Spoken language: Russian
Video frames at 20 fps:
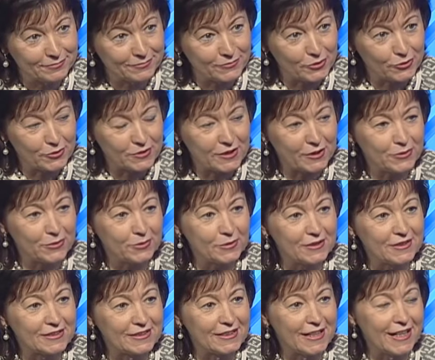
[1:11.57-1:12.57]
но зато
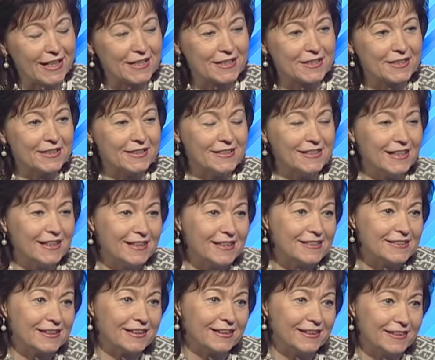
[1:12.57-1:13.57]
ты знаешь, где
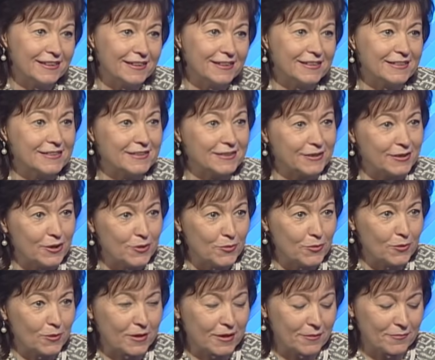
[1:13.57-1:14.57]
есть какие-то
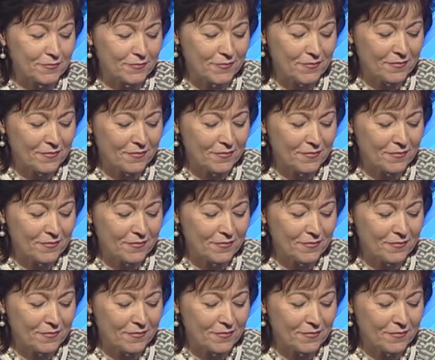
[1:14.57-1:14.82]
закоулки.